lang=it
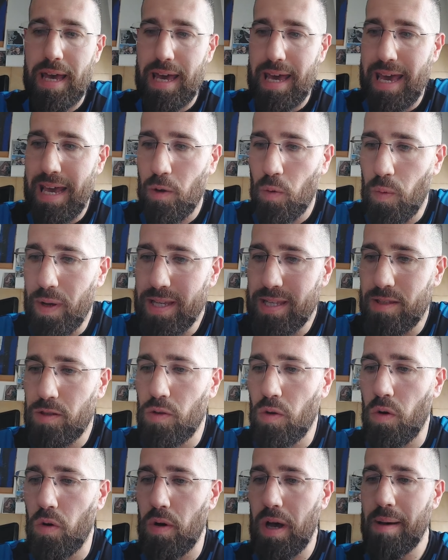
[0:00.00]
E
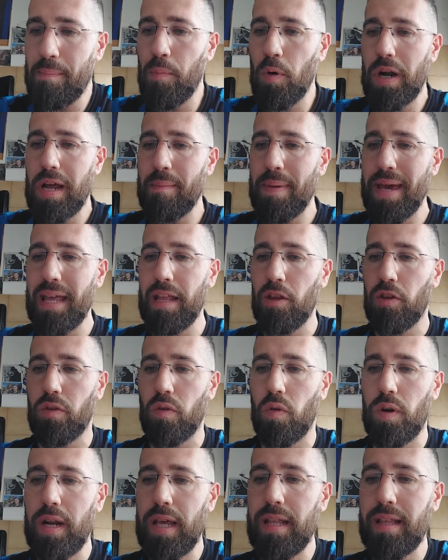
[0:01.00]
questo
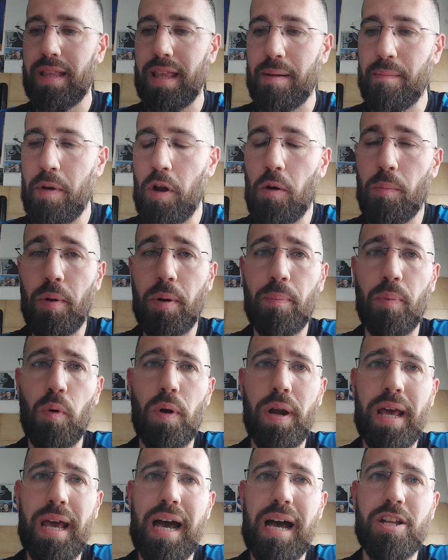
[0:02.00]
abbonamento l'Inter me lo
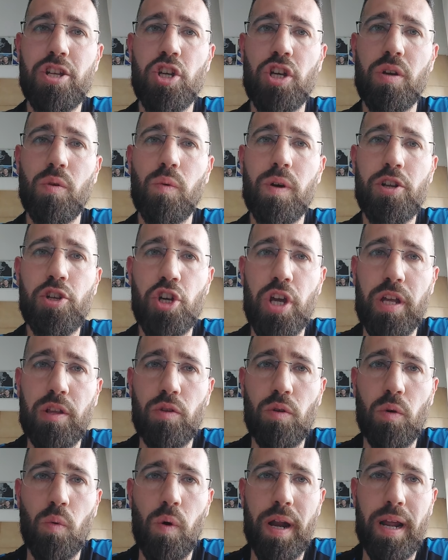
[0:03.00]
propone a
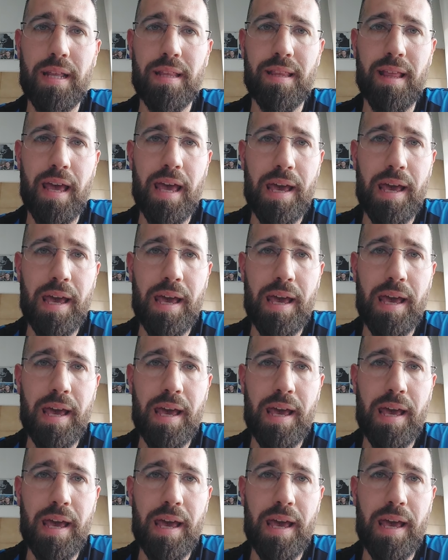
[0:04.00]
540